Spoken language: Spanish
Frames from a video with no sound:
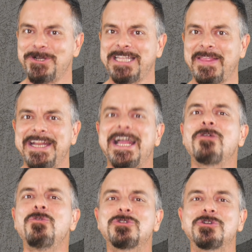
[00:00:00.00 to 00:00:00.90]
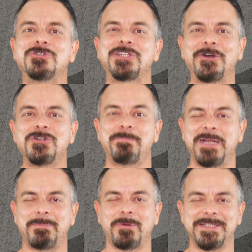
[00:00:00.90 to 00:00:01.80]
que te daré algunos consejos
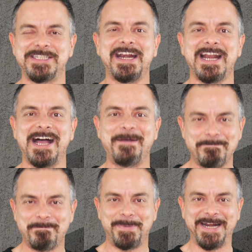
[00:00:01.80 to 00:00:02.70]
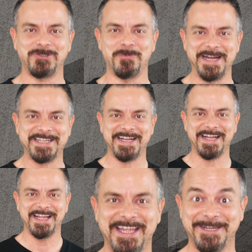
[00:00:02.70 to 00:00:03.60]
para aprovechar la app para tu marca.
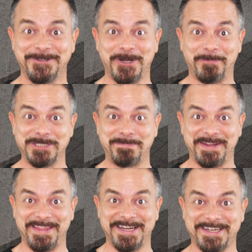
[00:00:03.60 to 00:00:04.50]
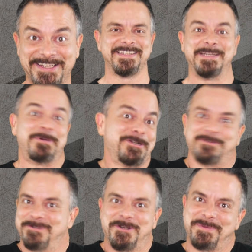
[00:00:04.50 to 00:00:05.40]
No te lo puedes perder. Y bueno,
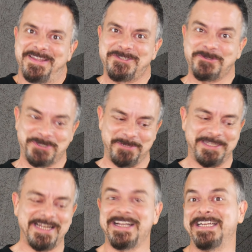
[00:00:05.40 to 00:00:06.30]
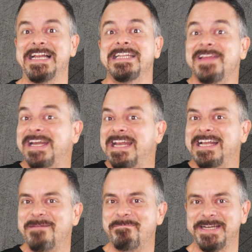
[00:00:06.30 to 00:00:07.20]
no olvides suscribirte al canal y darle a la
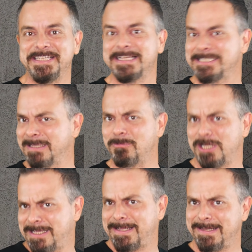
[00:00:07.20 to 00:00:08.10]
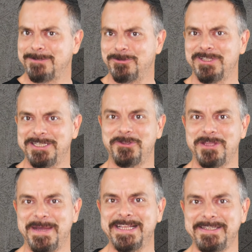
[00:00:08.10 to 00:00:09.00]
campanita si te mola el contenido
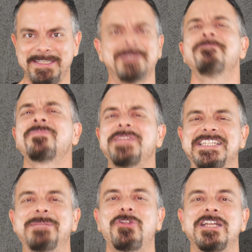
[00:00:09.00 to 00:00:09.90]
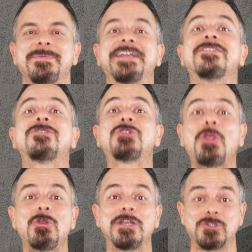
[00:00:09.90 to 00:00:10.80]
de marketing. Y así podrás ver
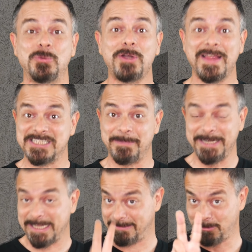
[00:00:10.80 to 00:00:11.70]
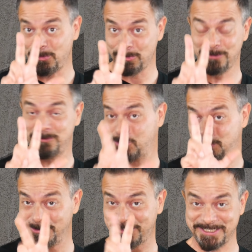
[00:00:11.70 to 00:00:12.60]
todo lo que subo cada semana. Ojo,
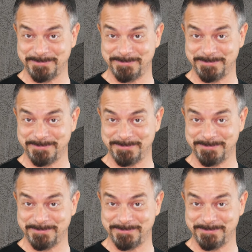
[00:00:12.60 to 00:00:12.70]
subo tres